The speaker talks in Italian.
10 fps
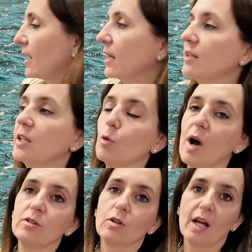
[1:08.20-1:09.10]
del, di
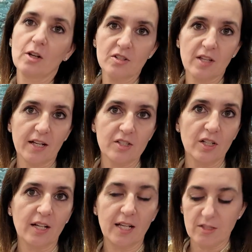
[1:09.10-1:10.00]
quanto la nostra
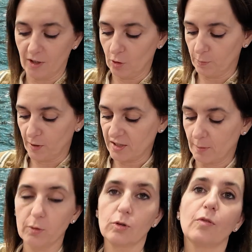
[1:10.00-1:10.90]
ricerca e sviluppo ha
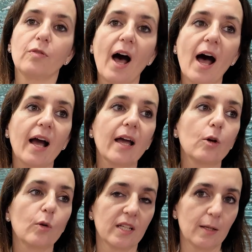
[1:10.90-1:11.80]
saputo
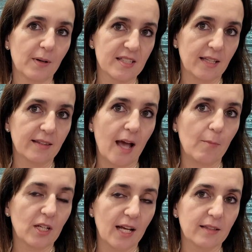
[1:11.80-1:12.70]
fare, quindi
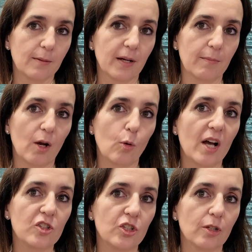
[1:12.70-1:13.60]
presentiamo in anteprima
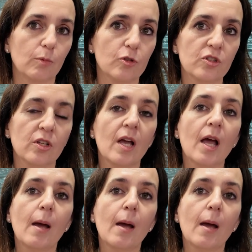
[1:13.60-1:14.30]
qua Cibus